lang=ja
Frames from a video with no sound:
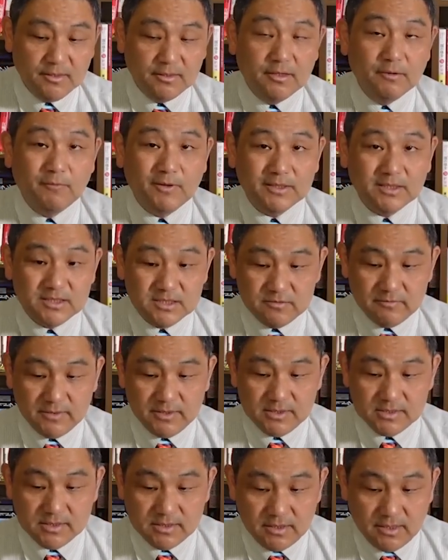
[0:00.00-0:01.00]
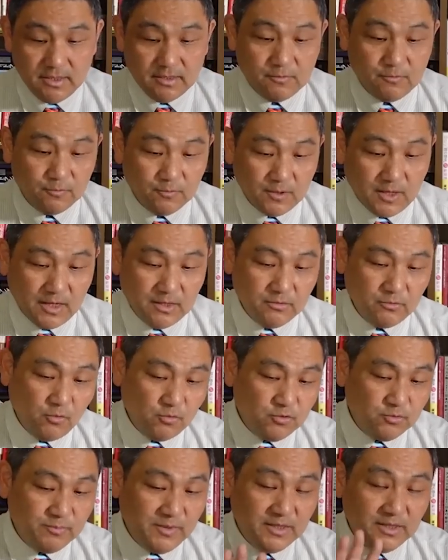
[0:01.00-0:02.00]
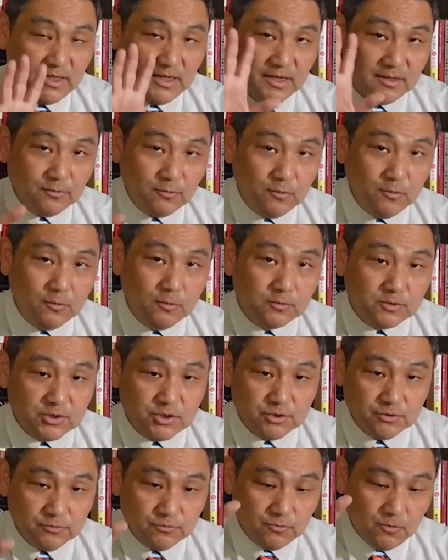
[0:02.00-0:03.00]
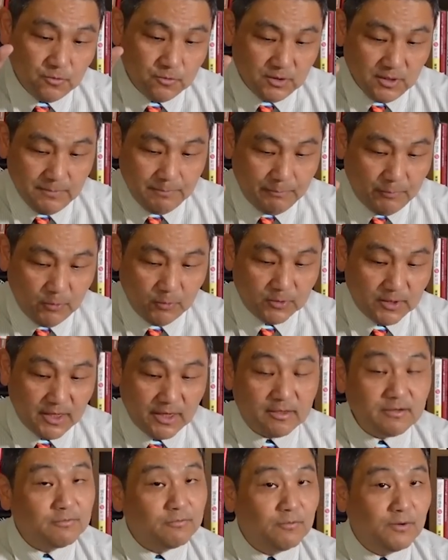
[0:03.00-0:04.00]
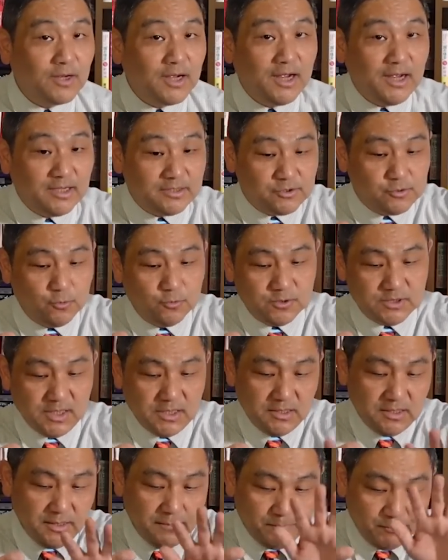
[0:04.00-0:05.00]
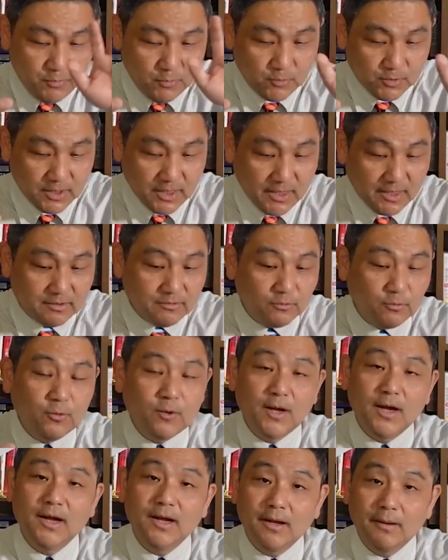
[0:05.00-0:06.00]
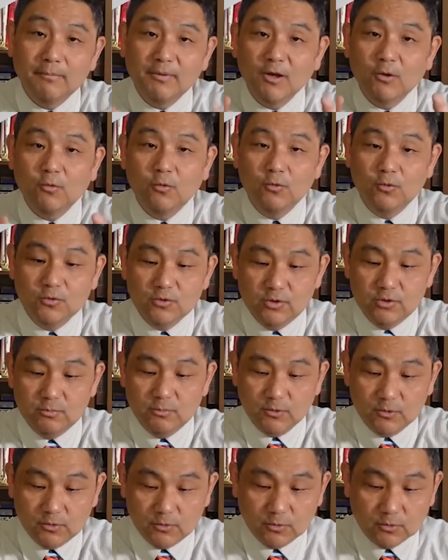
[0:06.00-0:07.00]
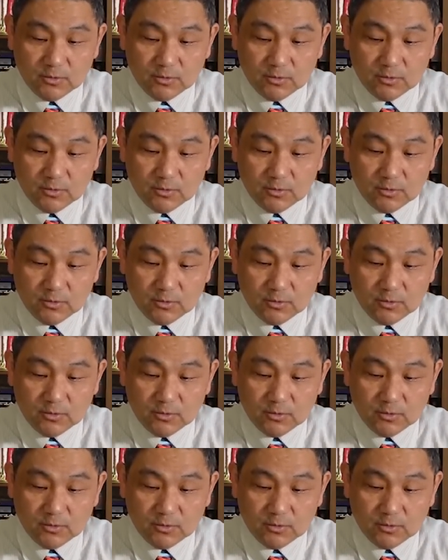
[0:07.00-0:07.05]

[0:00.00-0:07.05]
で、私はですね、この韓国メディアの中央日報であるとか、朝鮮日報であるとか、こういうもの